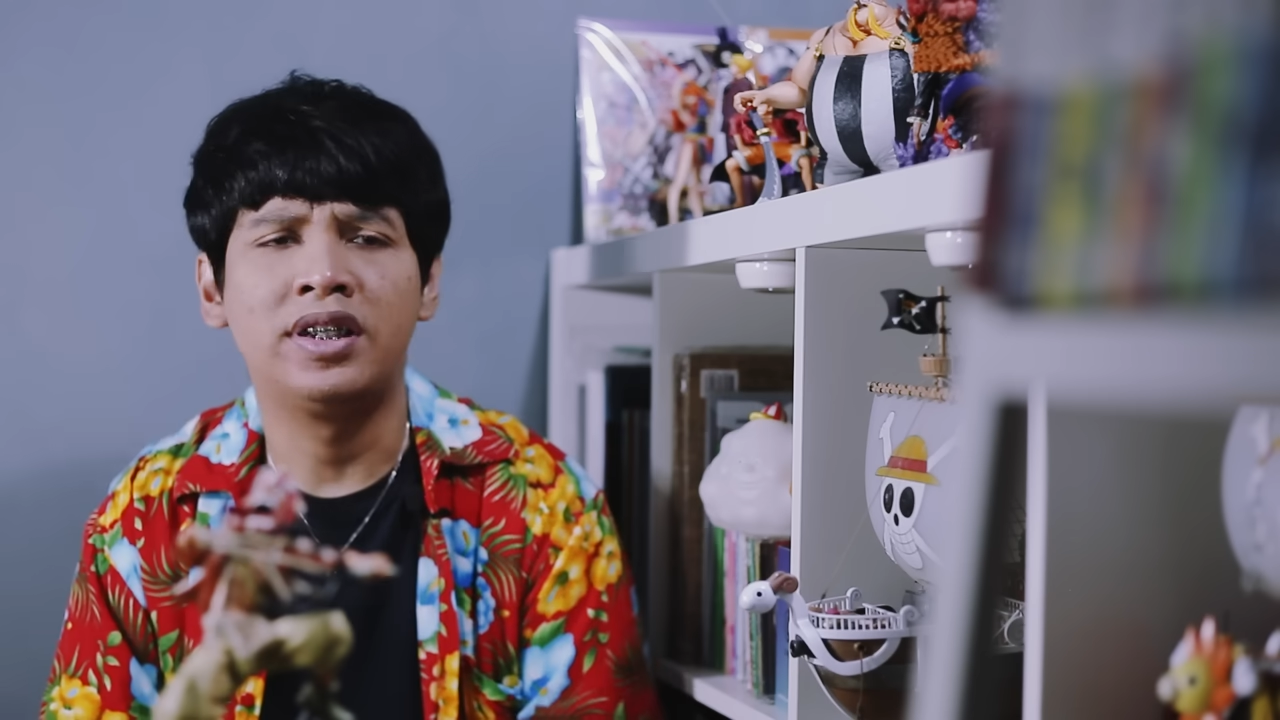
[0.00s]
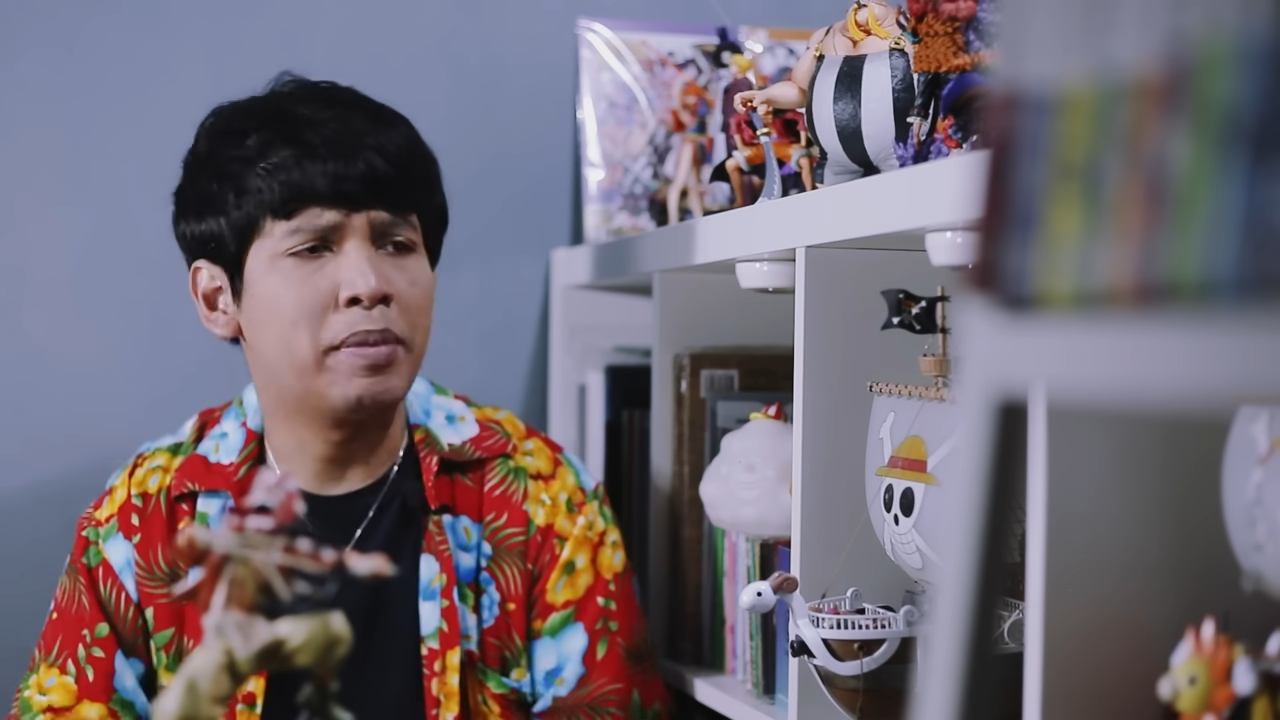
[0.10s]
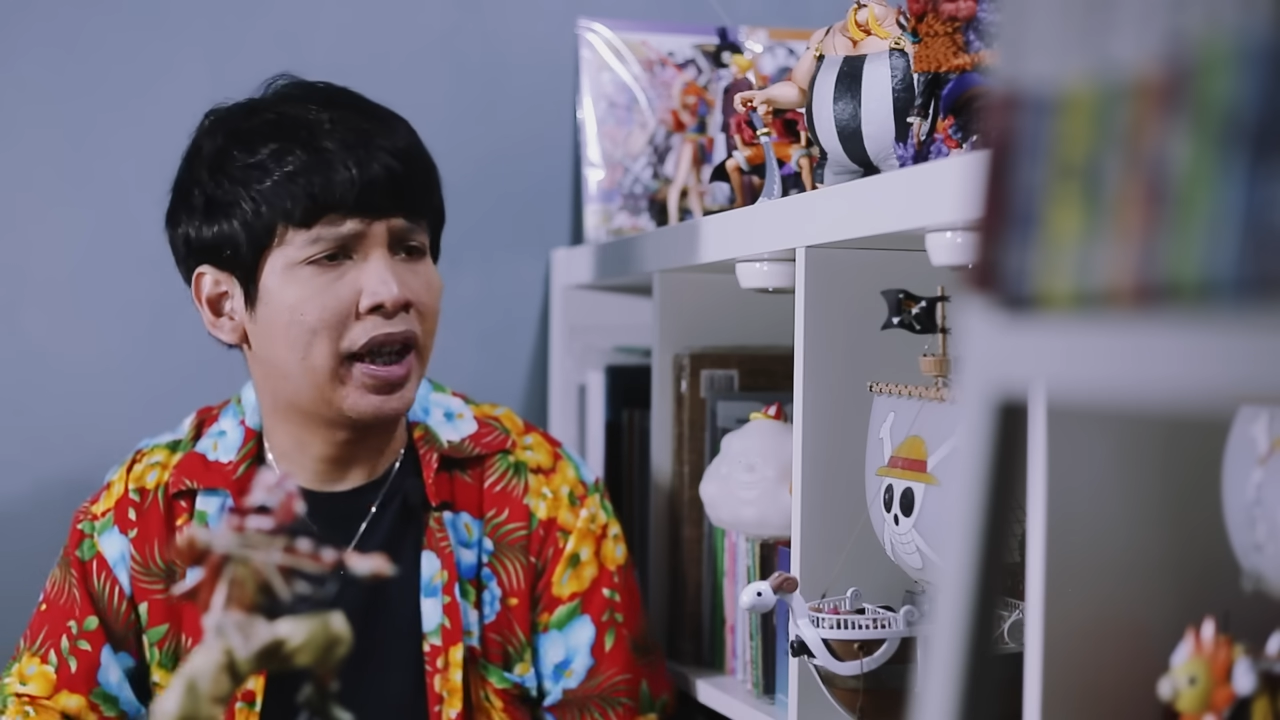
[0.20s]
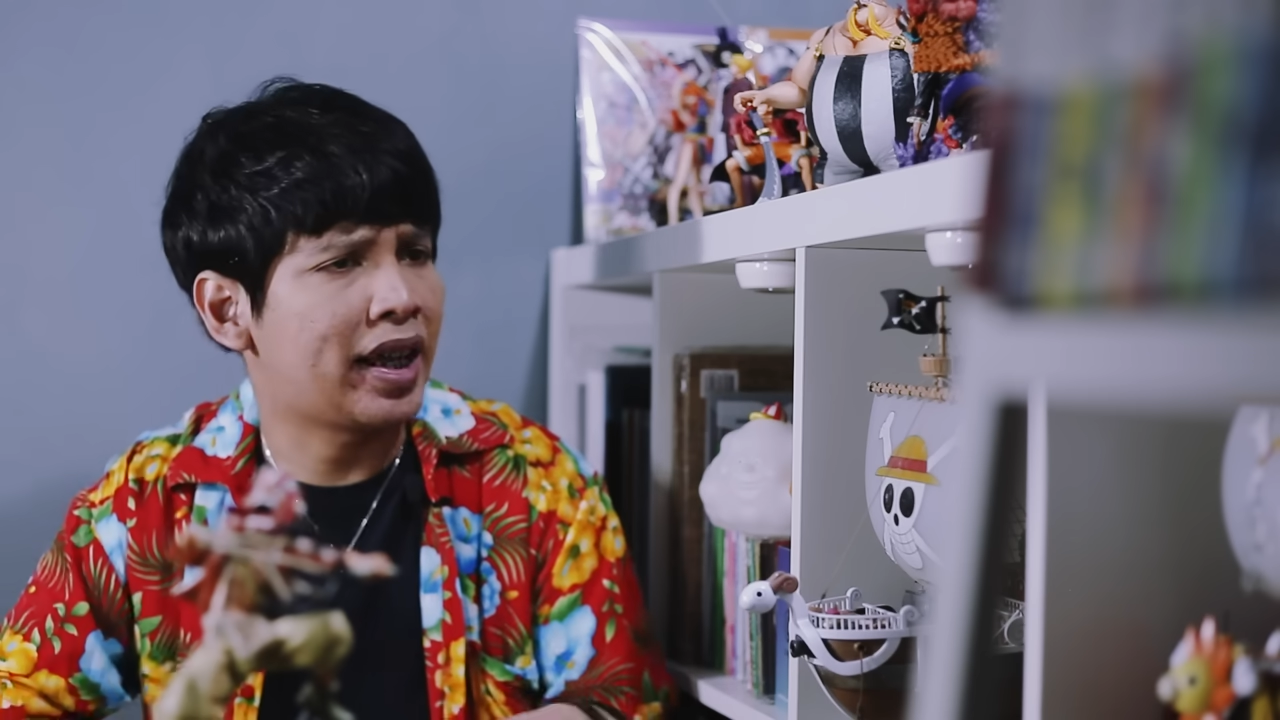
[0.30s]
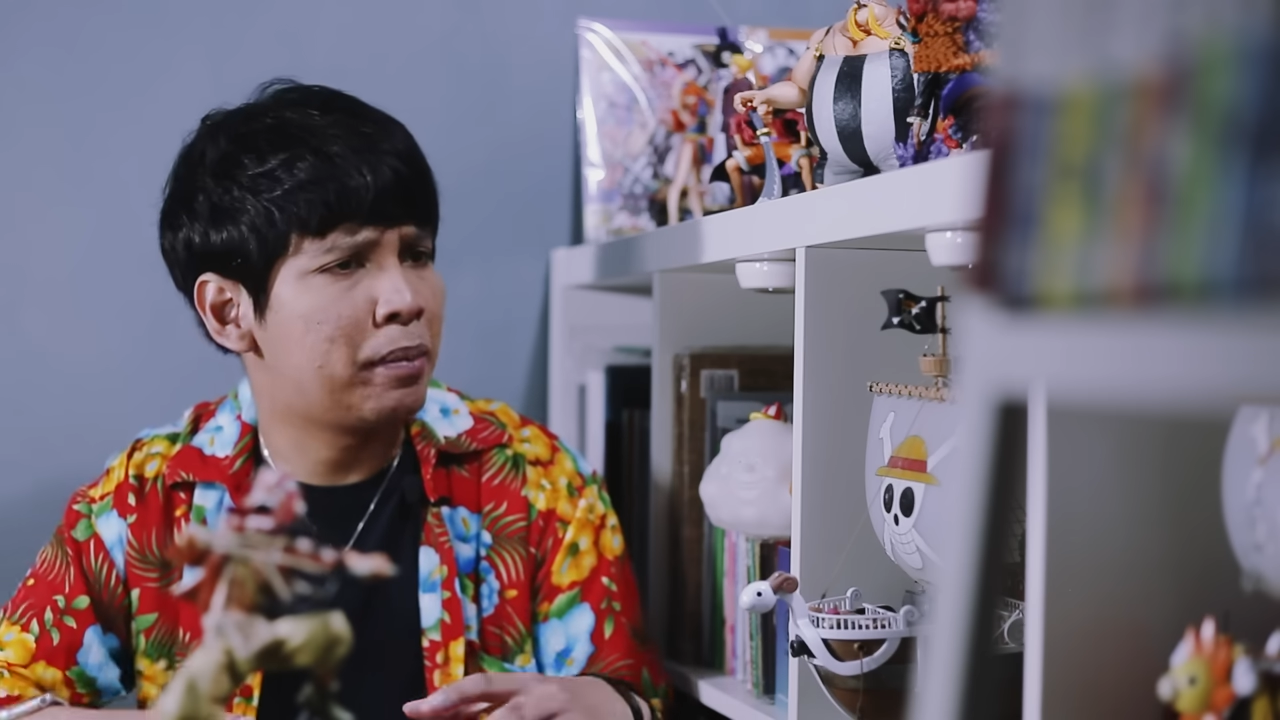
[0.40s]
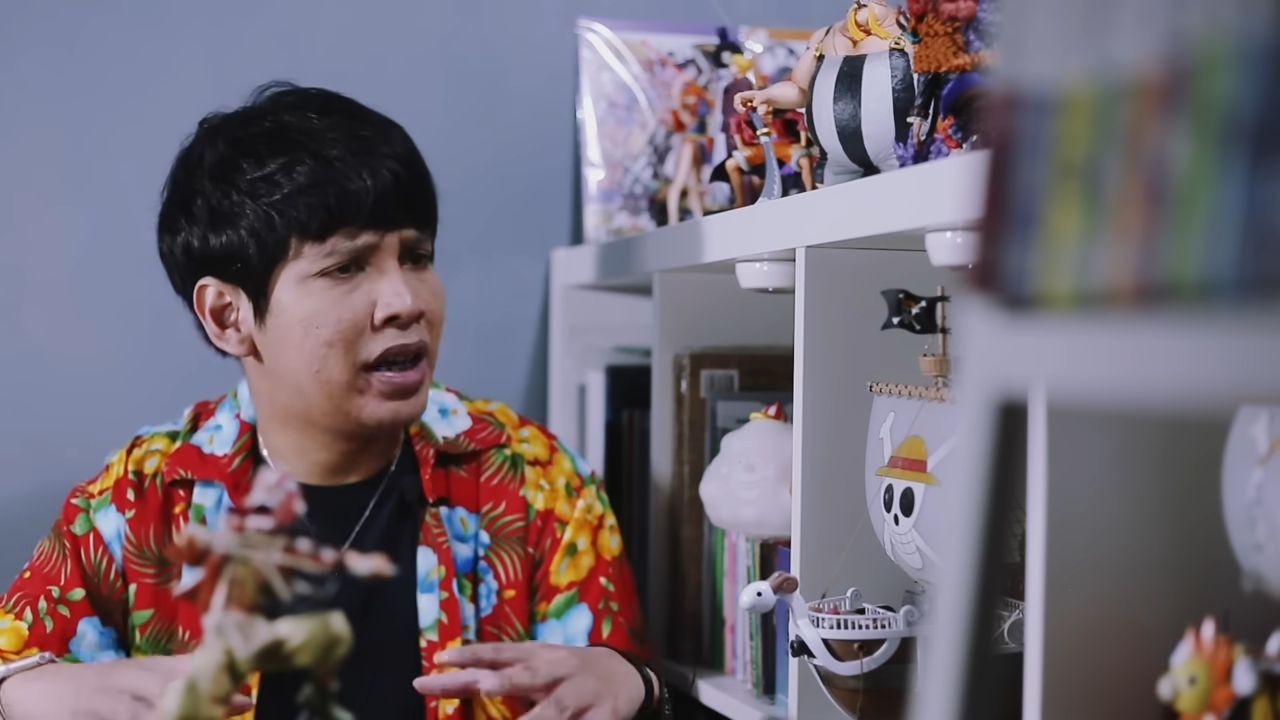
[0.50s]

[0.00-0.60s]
Jadi mereka yang